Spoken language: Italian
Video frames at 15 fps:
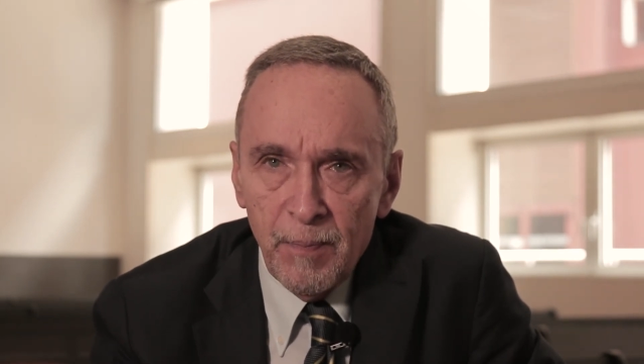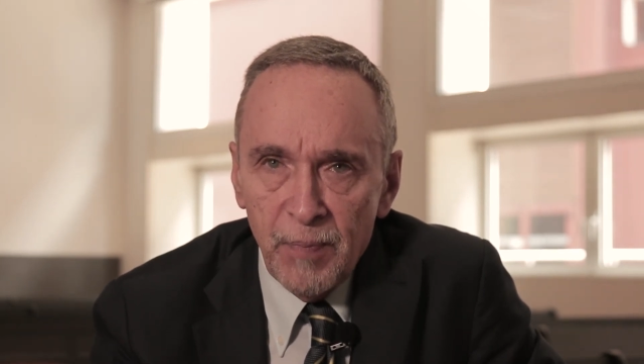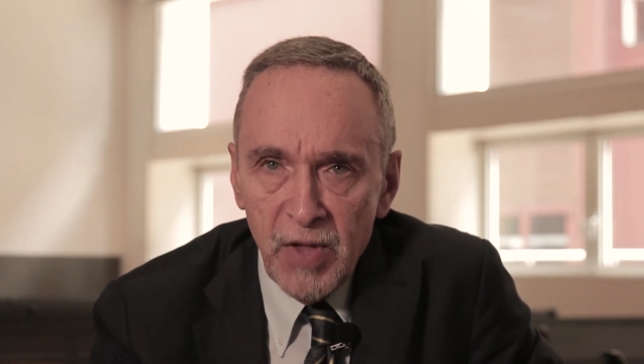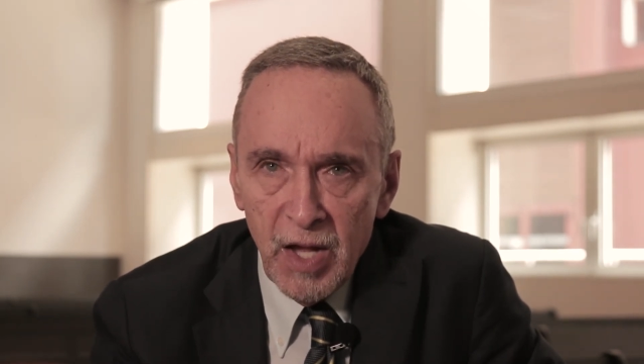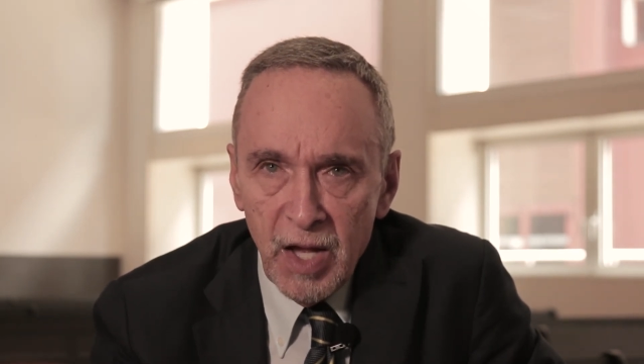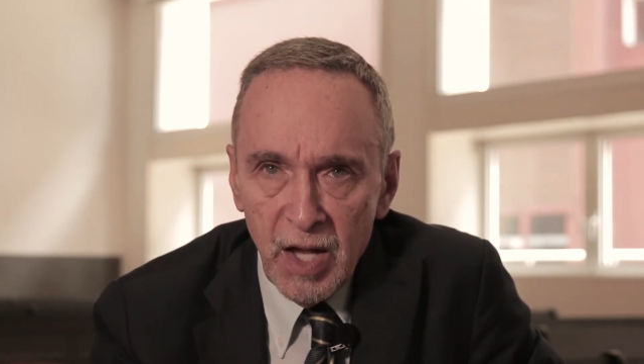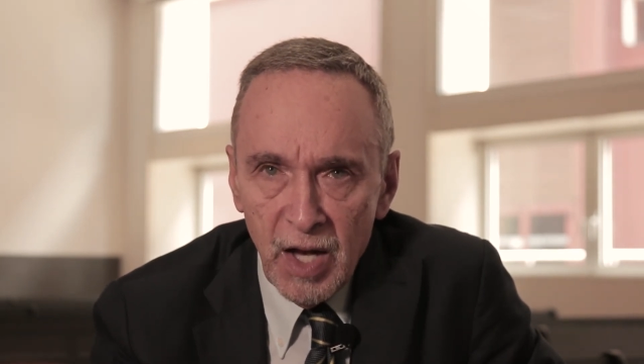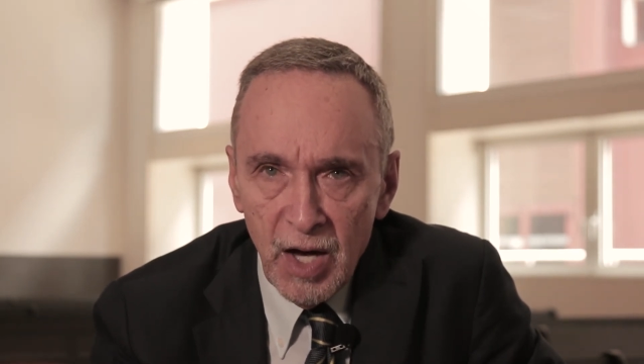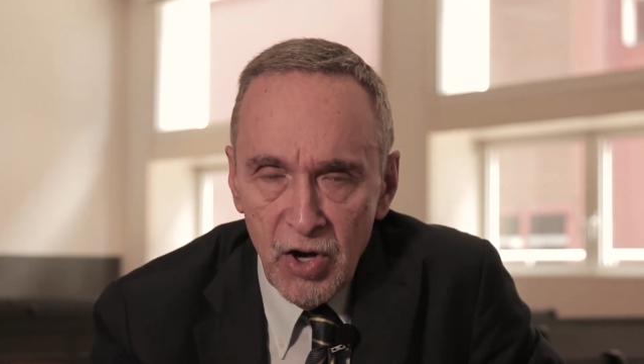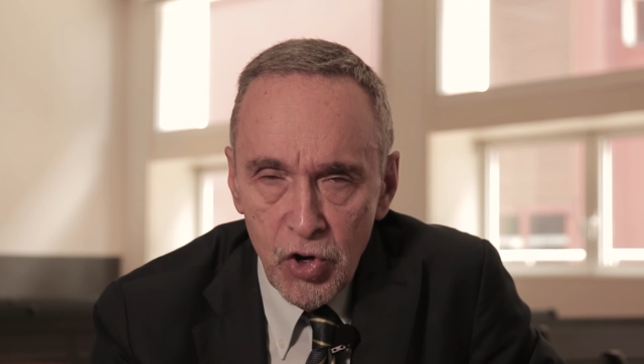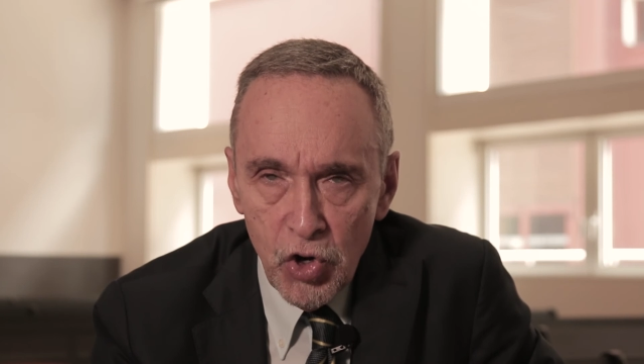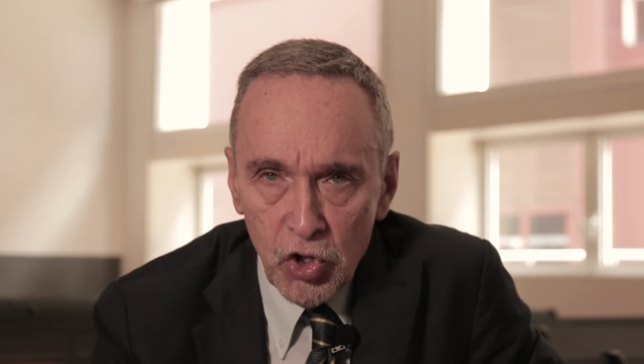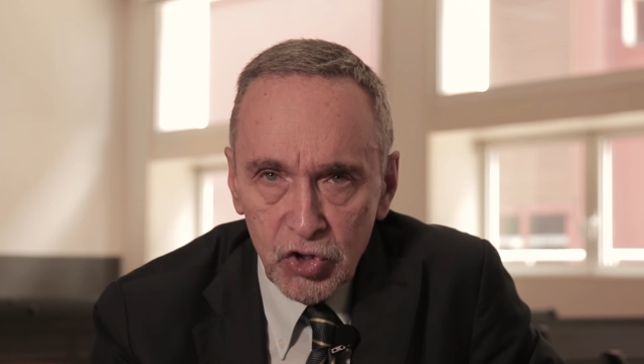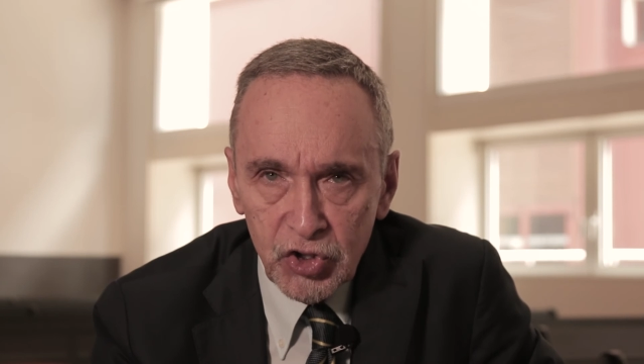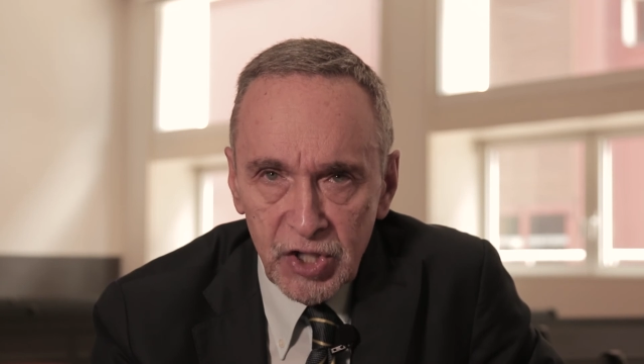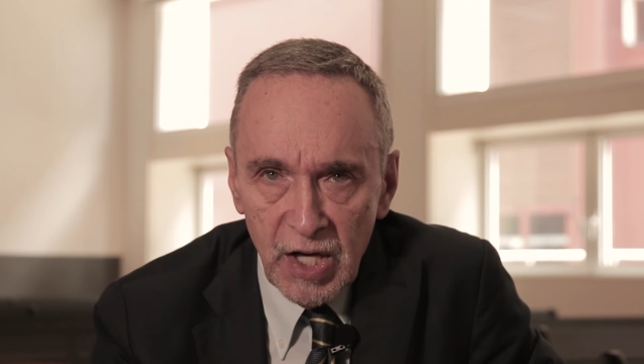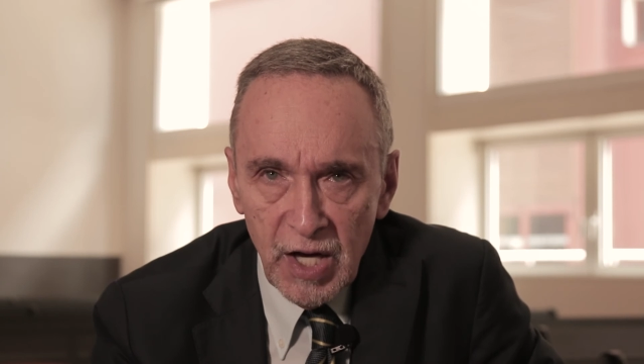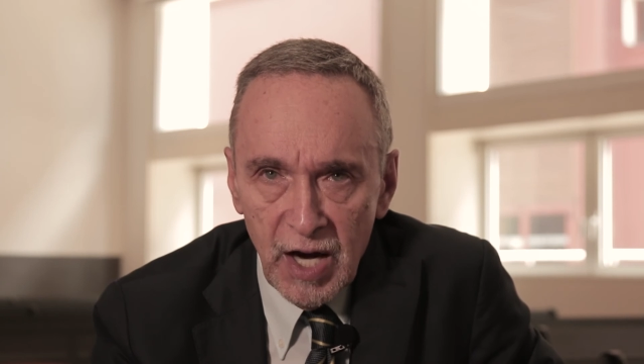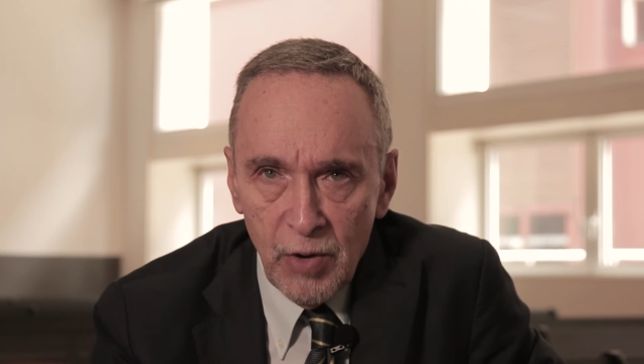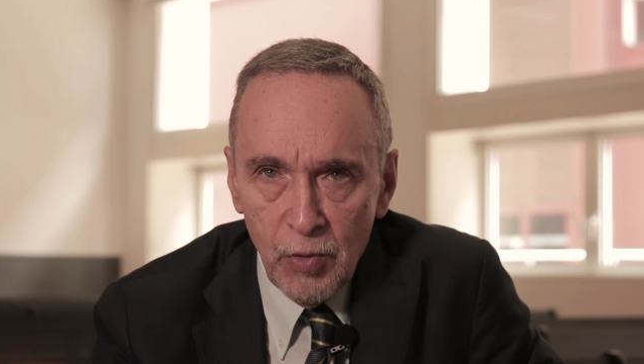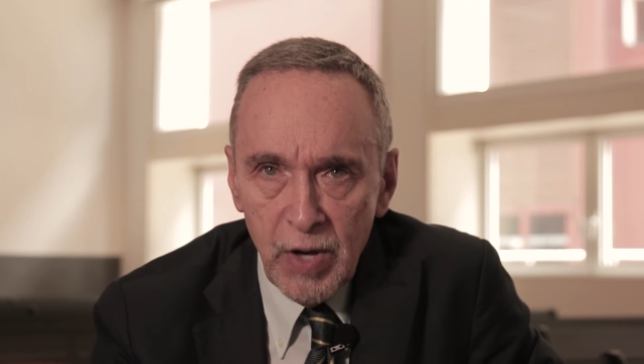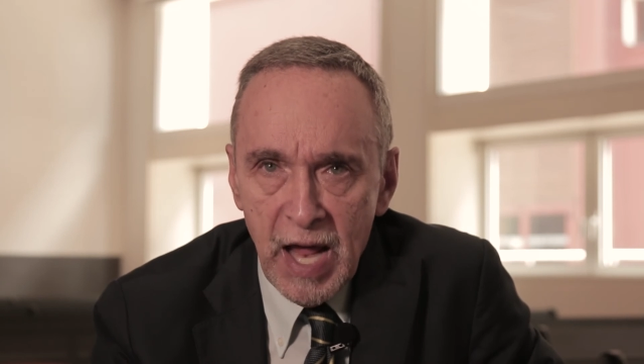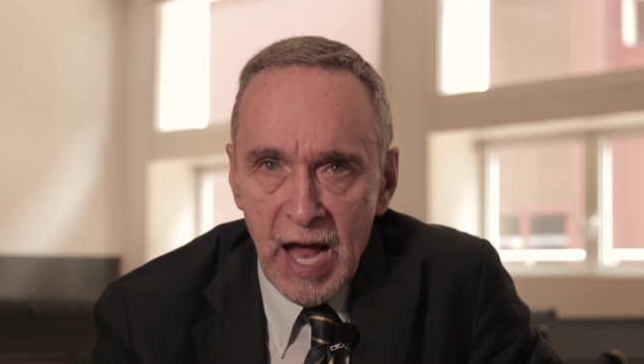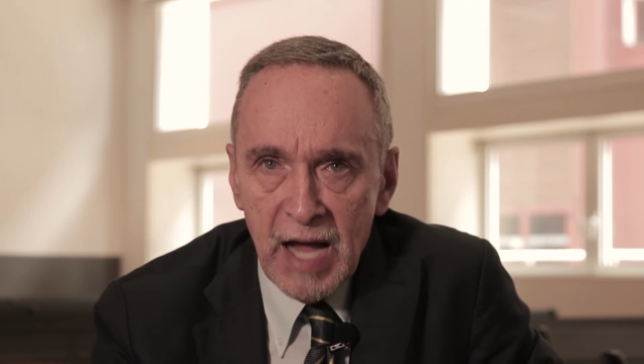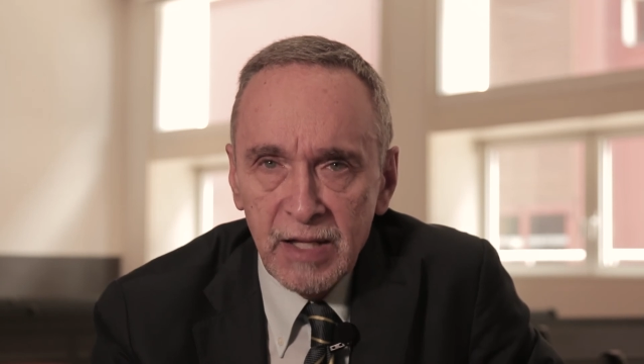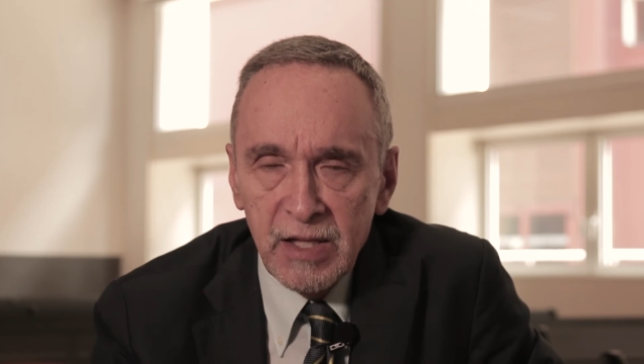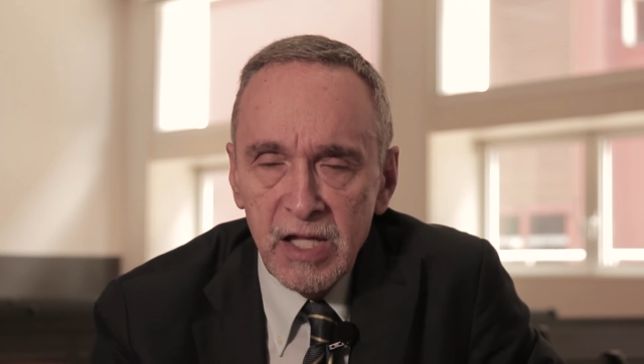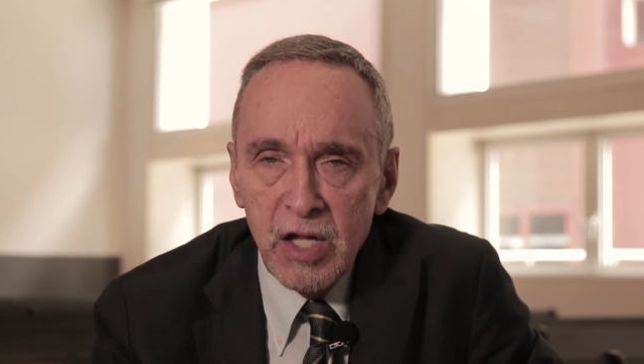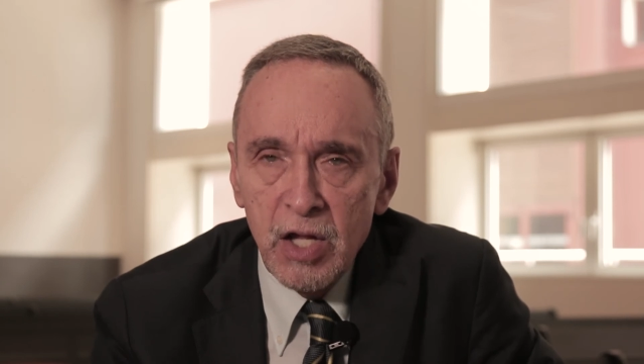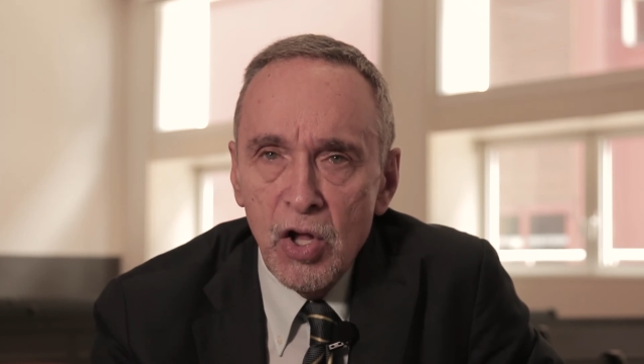eh, nostri
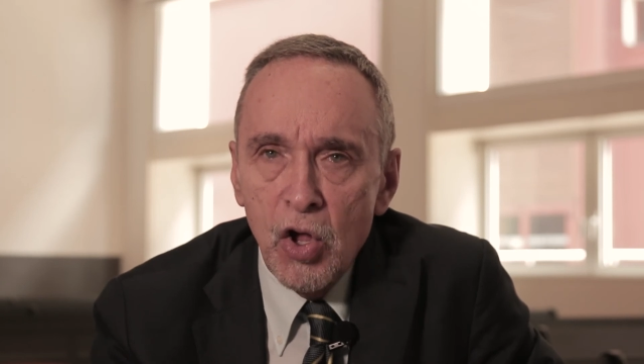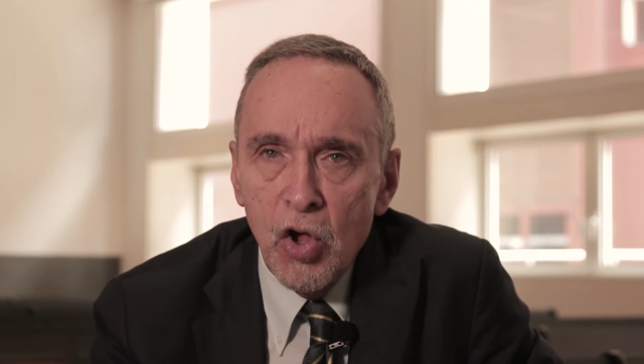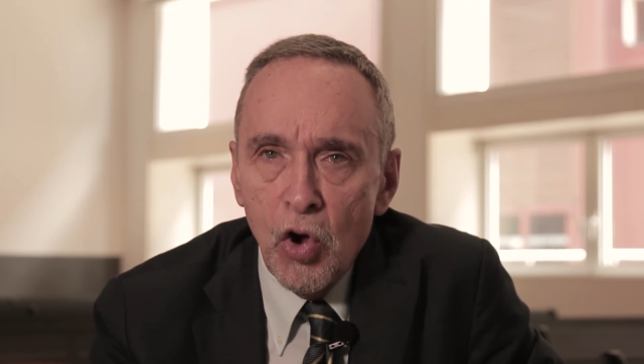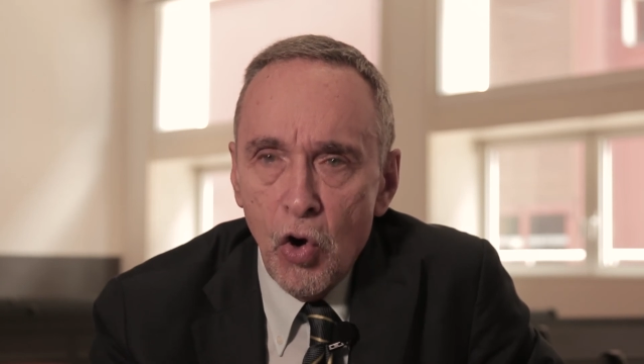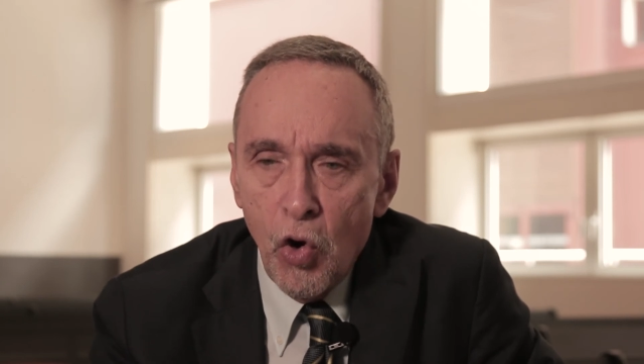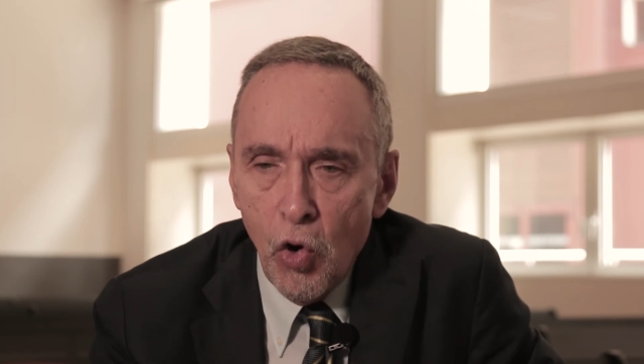laureati